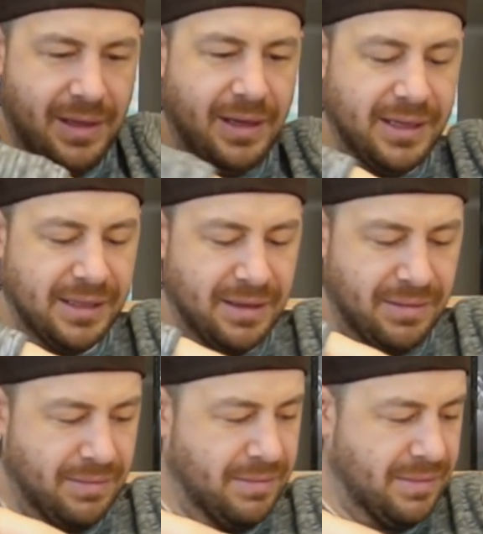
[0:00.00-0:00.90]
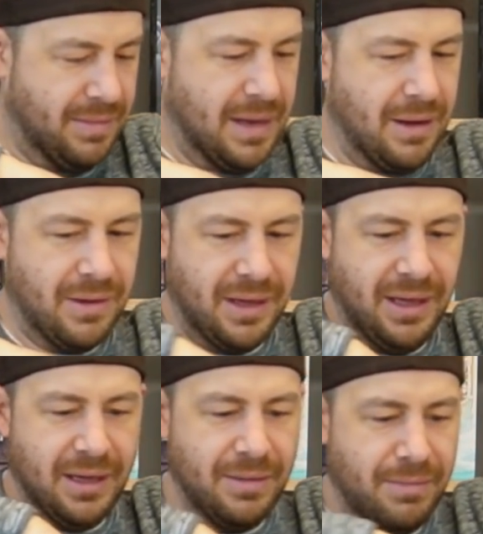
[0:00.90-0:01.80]
Hier ist auch
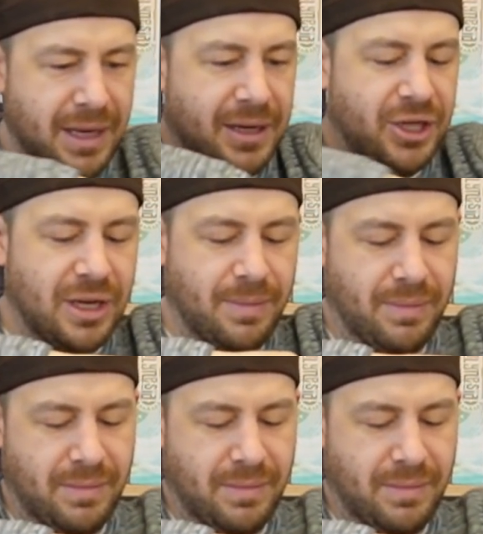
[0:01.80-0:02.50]
hier Miniature,